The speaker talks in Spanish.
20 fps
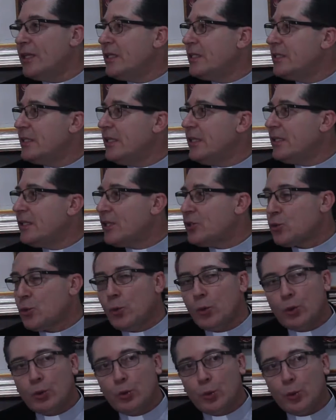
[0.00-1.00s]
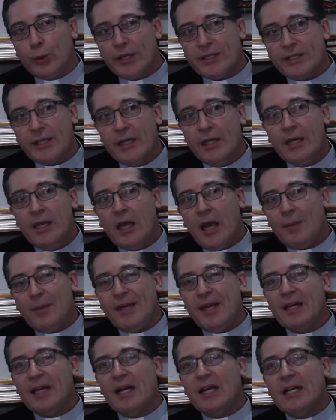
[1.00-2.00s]
distintas culturas. A
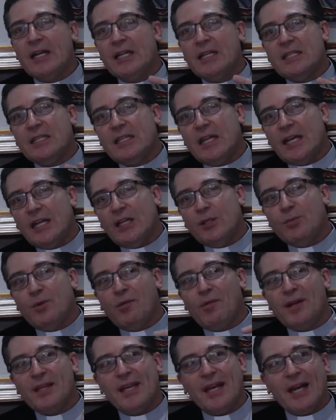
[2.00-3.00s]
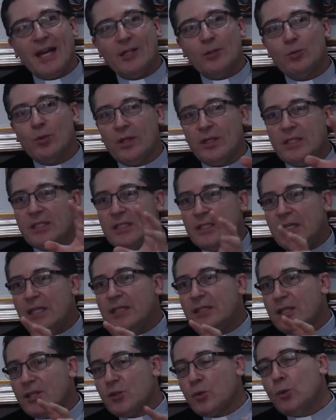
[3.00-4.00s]
medida que el cristianismo va llegando a
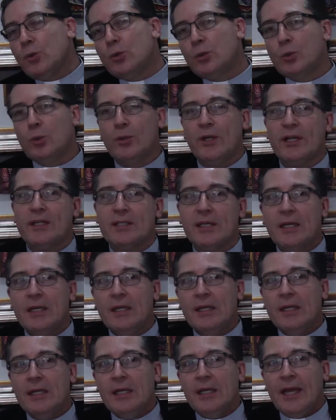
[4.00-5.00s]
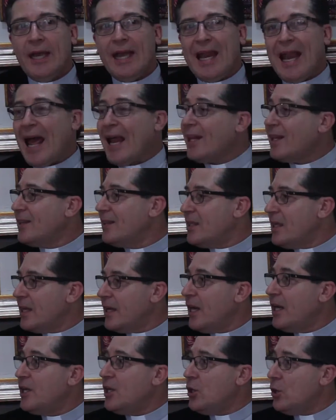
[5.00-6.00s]
distintas culturas, el arte
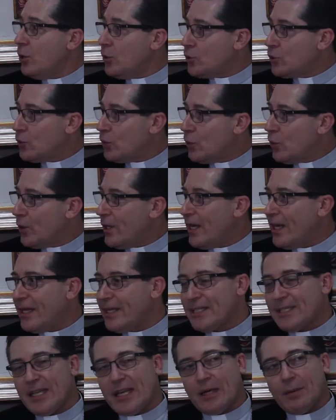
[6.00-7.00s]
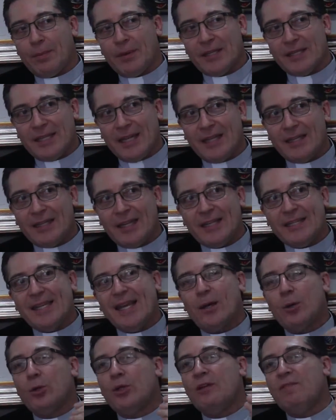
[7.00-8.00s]
religioso con el que se representa y
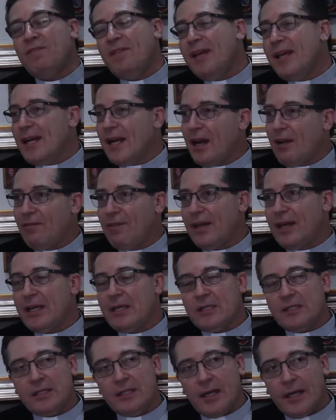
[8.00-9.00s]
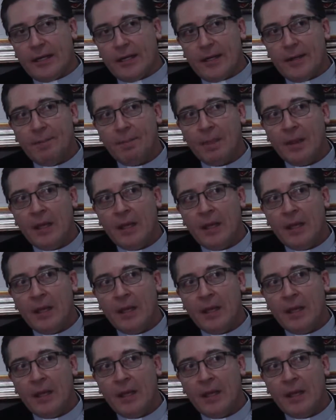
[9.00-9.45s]
se codifica la fe cristiana